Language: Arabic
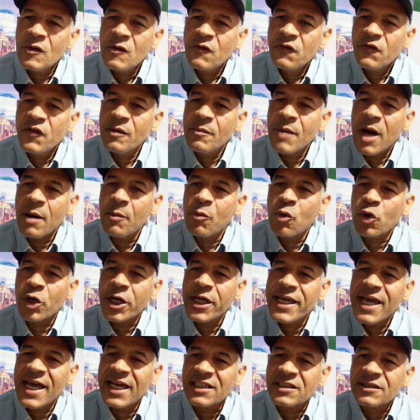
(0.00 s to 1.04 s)
في
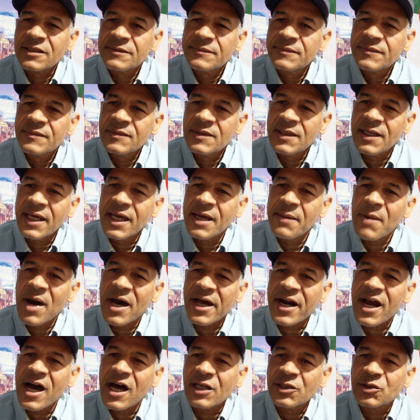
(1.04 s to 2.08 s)
مأموريات
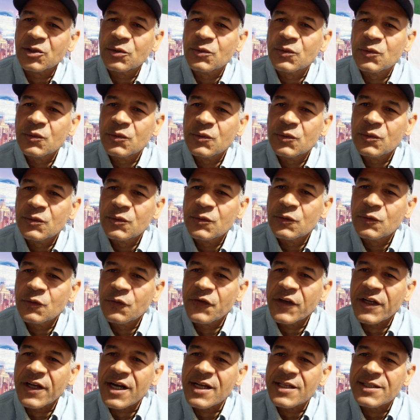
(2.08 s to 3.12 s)
الإمارات
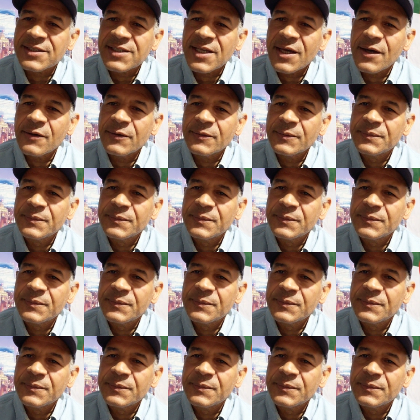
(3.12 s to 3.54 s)
فرنسا